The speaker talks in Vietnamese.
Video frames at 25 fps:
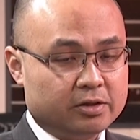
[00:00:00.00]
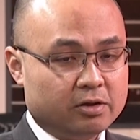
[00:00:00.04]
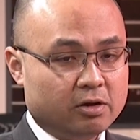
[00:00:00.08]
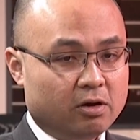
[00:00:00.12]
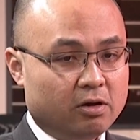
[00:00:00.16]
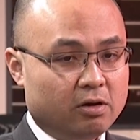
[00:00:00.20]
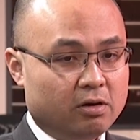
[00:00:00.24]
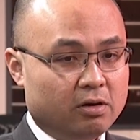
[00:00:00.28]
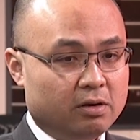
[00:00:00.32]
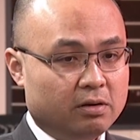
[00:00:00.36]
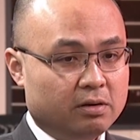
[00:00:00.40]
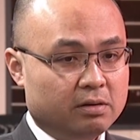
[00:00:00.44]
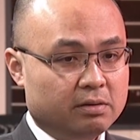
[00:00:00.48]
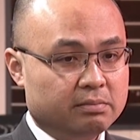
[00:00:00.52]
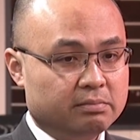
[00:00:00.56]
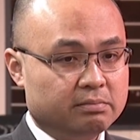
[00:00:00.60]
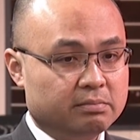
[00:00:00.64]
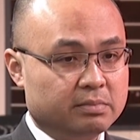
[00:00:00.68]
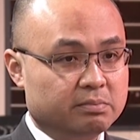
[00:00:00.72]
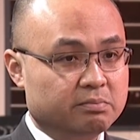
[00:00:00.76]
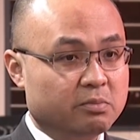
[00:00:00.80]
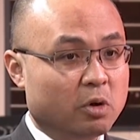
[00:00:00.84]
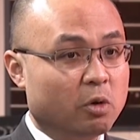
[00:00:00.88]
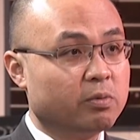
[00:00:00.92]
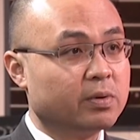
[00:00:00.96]
cho
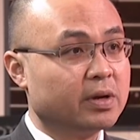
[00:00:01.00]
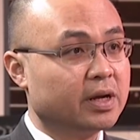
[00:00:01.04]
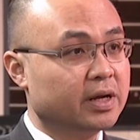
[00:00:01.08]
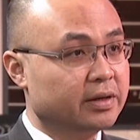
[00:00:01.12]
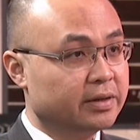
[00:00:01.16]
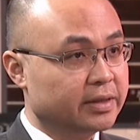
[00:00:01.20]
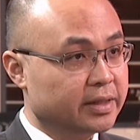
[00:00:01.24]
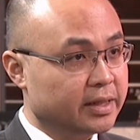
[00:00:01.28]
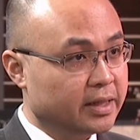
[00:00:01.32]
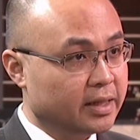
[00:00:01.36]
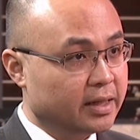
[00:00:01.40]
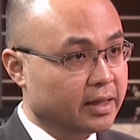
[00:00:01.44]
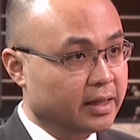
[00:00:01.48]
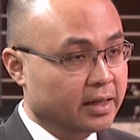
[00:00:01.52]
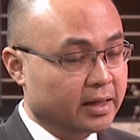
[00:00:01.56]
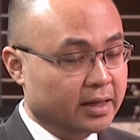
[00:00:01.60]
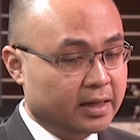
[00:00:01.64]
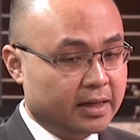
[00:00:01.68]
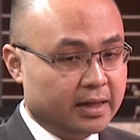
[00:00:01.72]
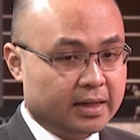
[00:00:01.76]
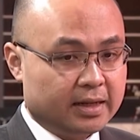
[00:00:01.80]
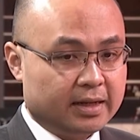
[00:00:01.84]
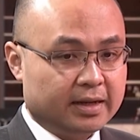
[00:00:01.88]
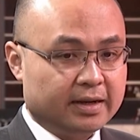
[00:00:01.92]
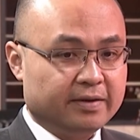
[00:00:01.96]
một người
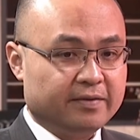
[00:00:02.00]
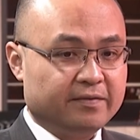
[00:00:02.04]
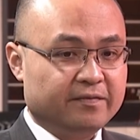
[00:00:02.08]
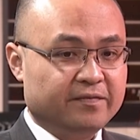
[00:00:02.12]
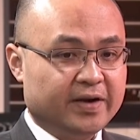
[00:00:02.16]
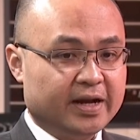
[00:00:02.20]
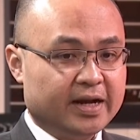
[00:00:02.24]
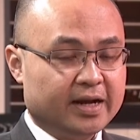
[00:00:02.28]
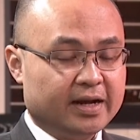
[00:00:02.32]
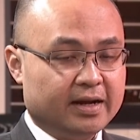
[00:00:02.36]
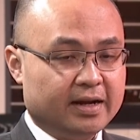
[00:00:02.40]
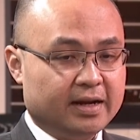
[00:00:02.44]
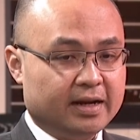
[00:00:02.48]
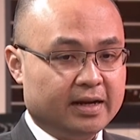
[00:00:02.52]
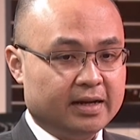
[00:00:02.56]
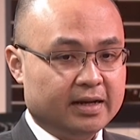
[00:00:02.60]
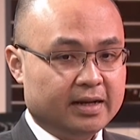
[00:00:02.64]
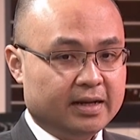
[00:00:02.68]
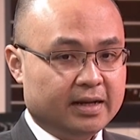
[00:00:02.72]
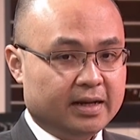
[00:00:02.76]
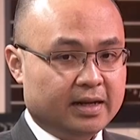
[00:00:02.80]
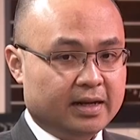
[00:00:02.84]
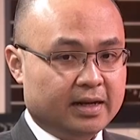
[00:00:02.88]
và